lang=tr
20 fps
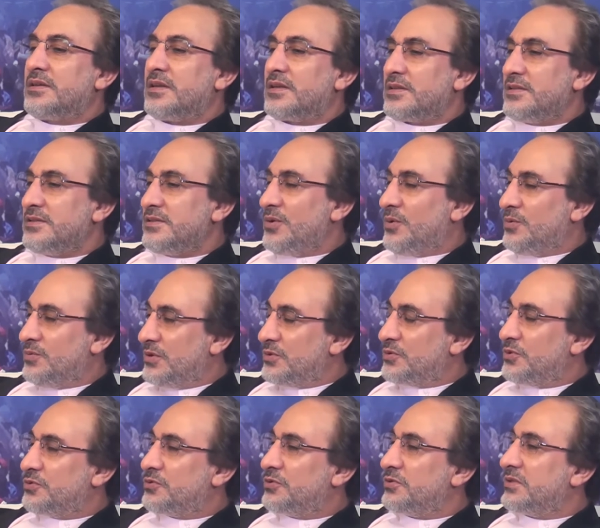Anaları
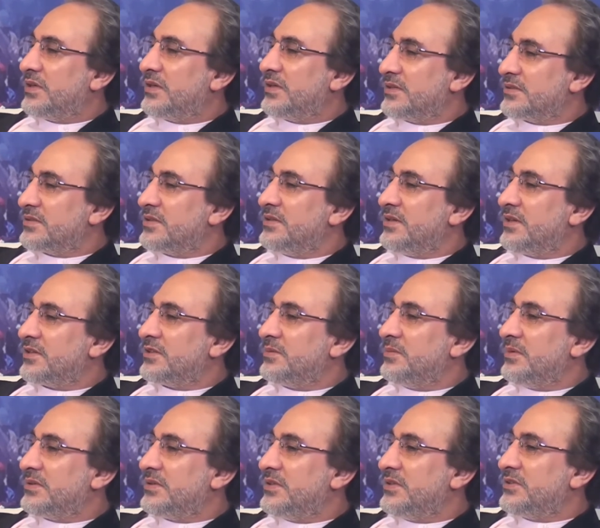onlar küçükken nasıl
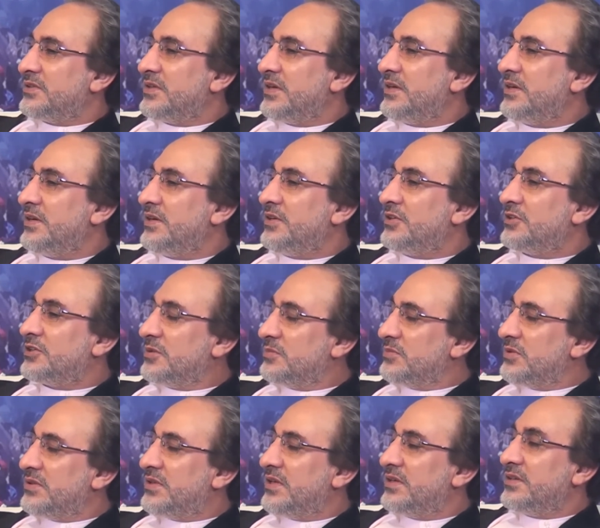yardım ettiyse
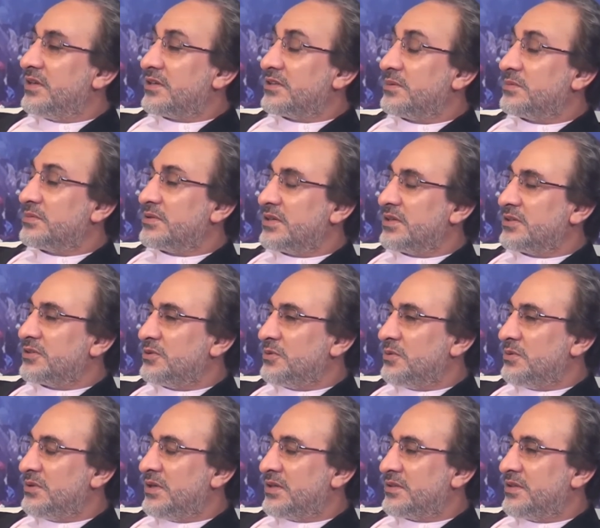şimdi de yardım
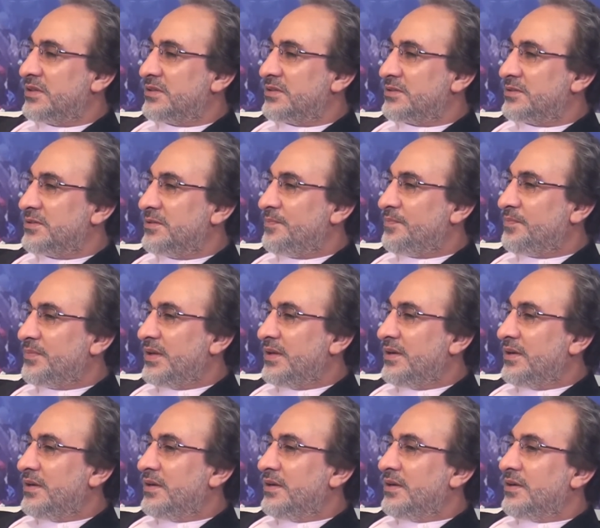sırası onlardadır.
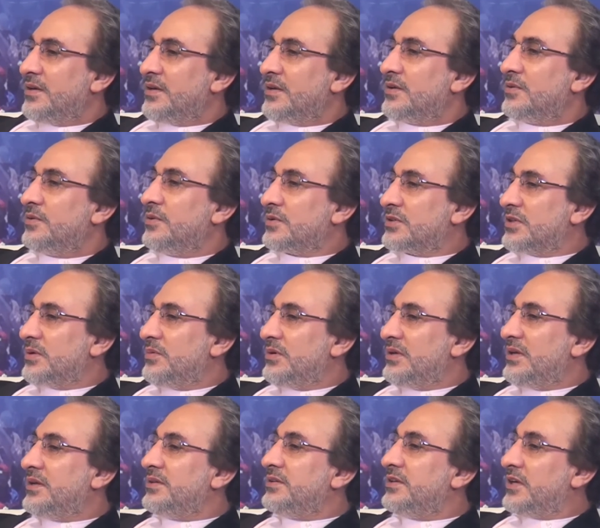Yoksa
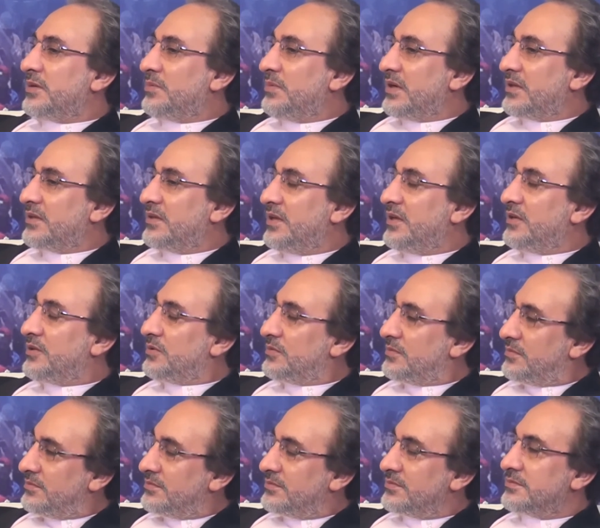böyle yermekle,
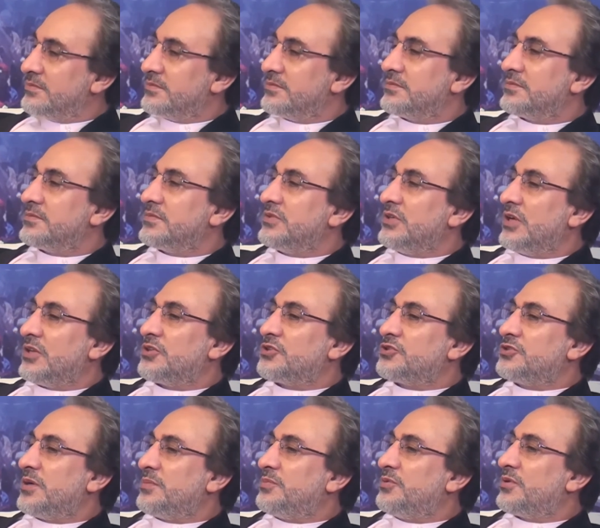
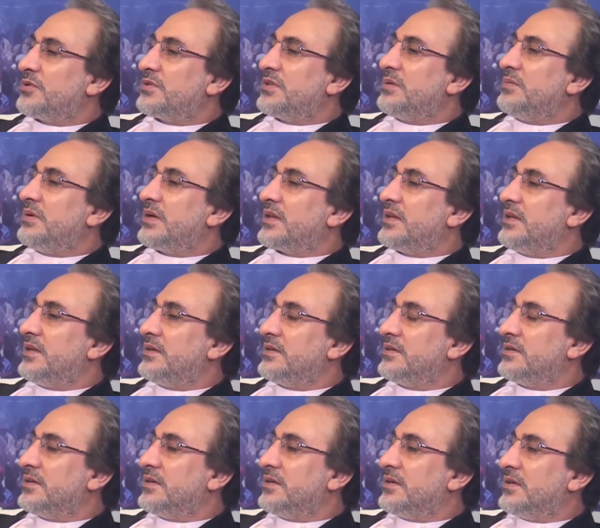yanlış yapıyor
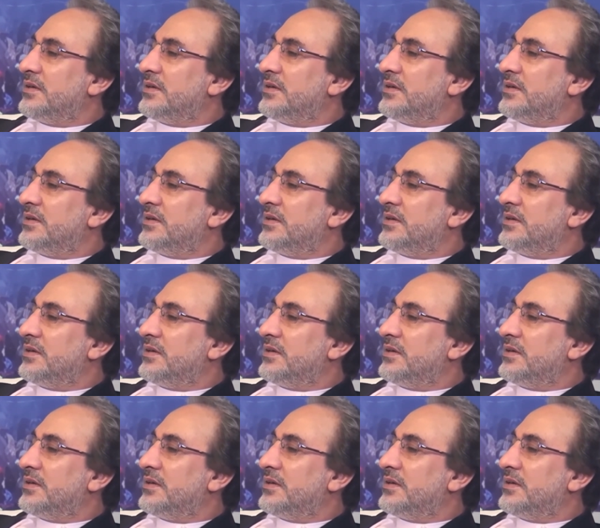demekle,